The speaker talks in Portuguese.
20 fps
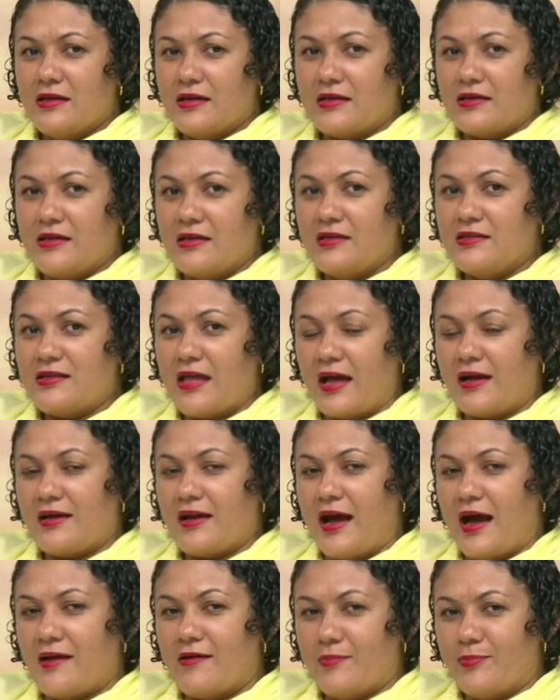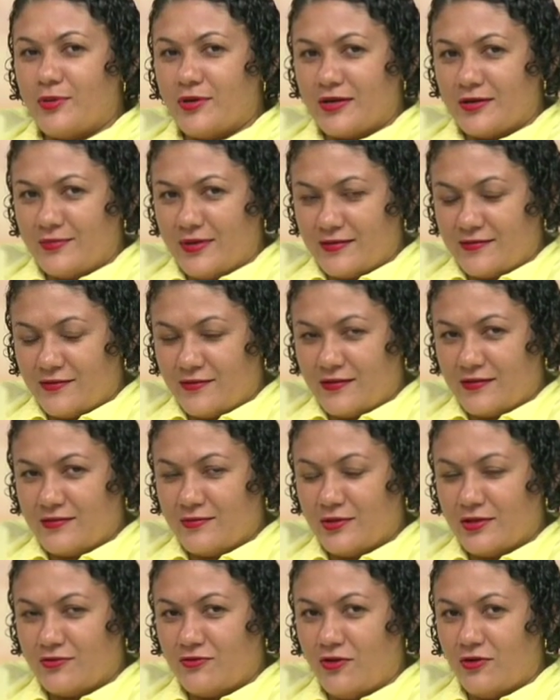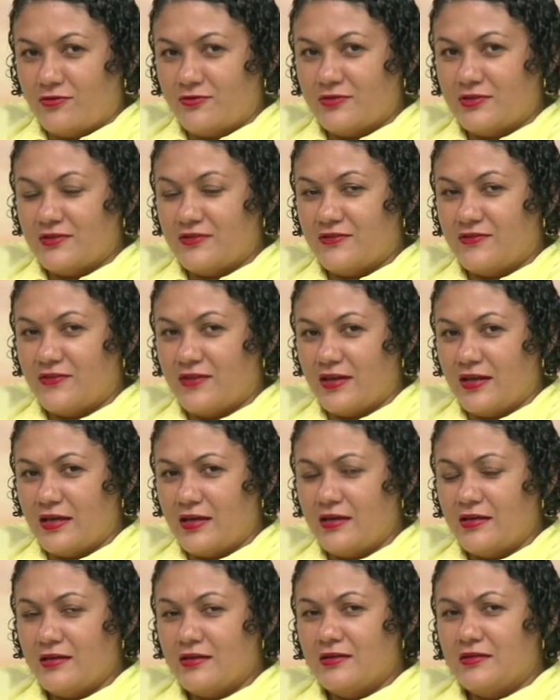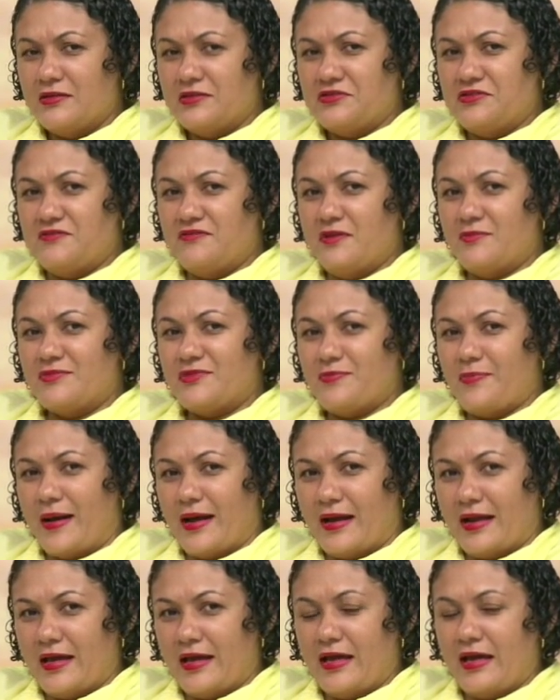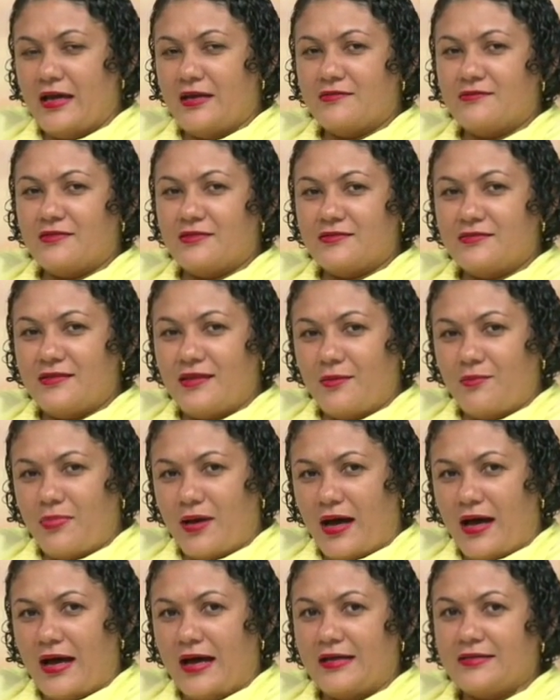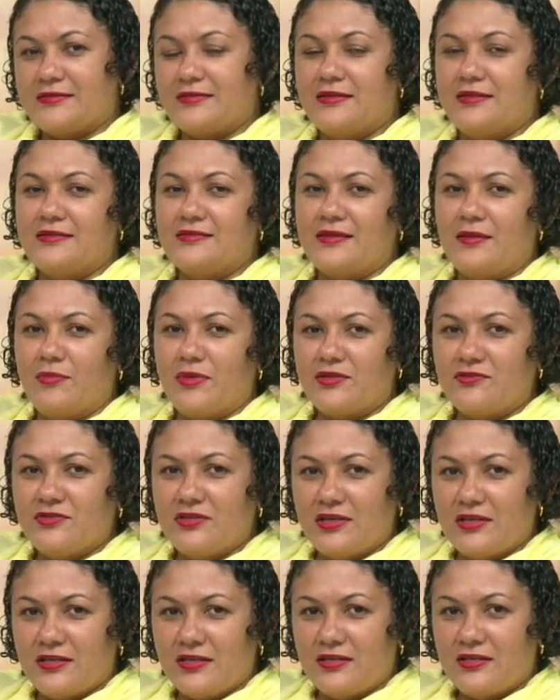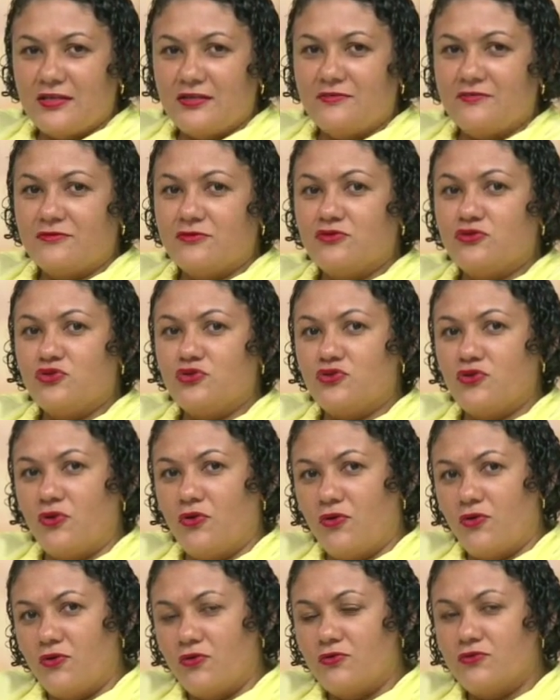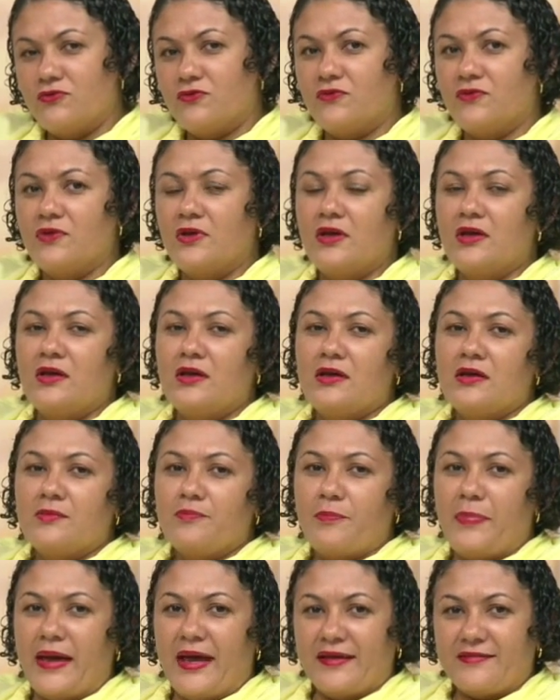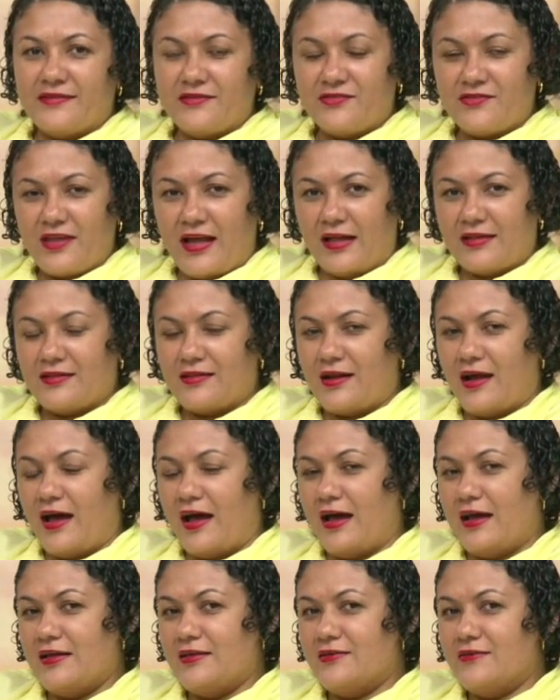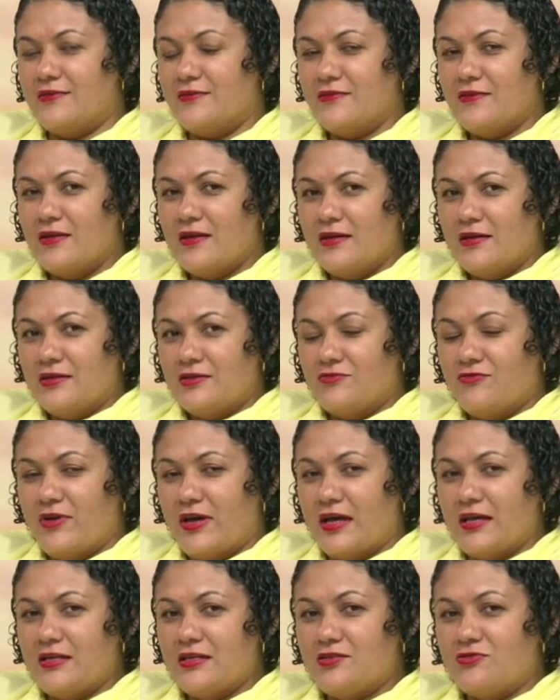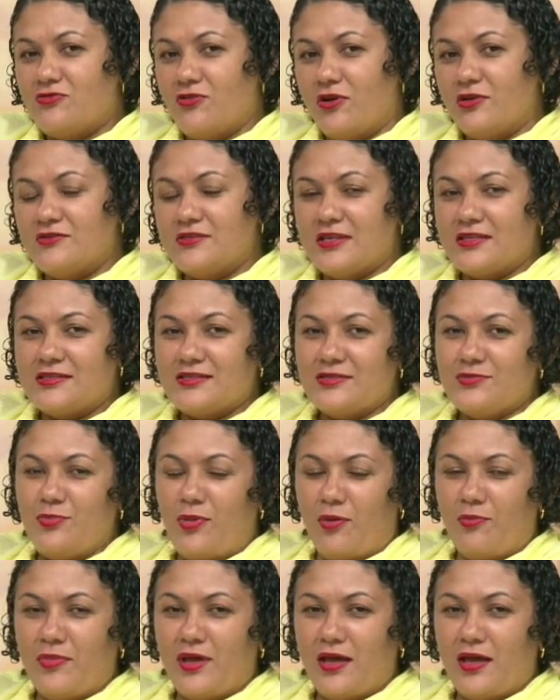é, que integraram a programação da Semana do Orgulho de Ser. Tivemos palestras, debates, lançamento de livros, shows, peças teatrais. Né? E em todos esses